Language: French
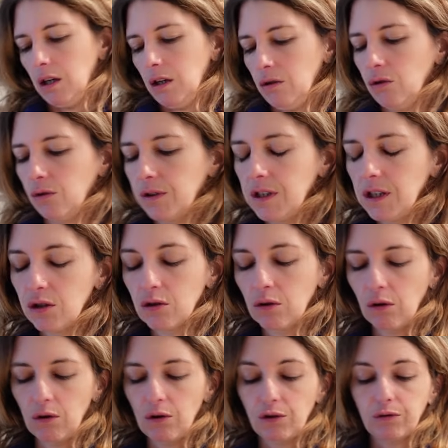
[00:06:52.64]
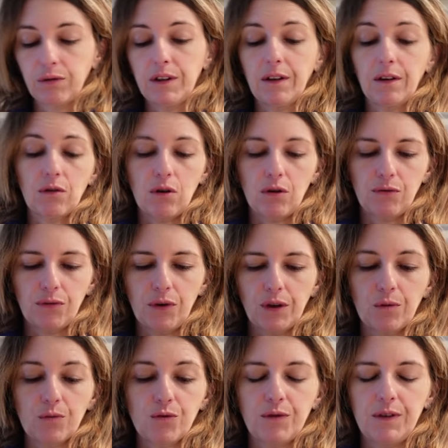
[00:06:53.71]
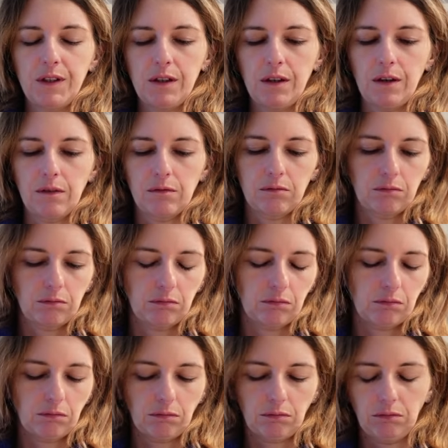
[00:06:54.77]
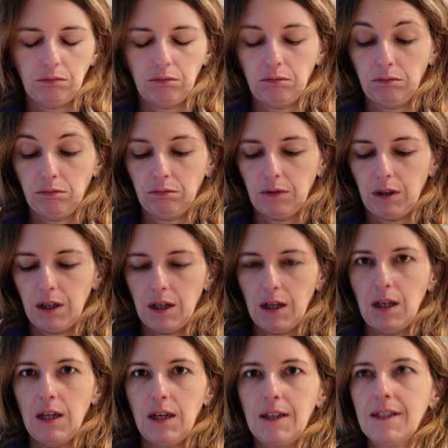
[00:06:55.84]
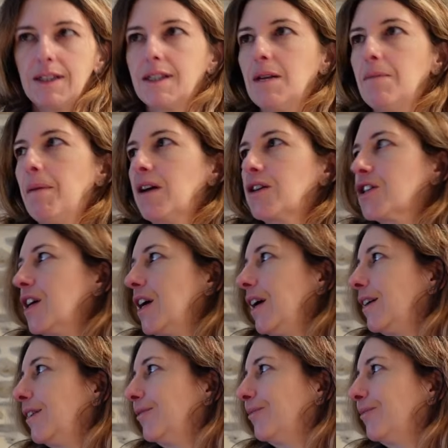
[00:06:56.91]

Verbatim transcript: Donc 10 euros le sweat, encore une fois, comme je dis, c'est pas cher.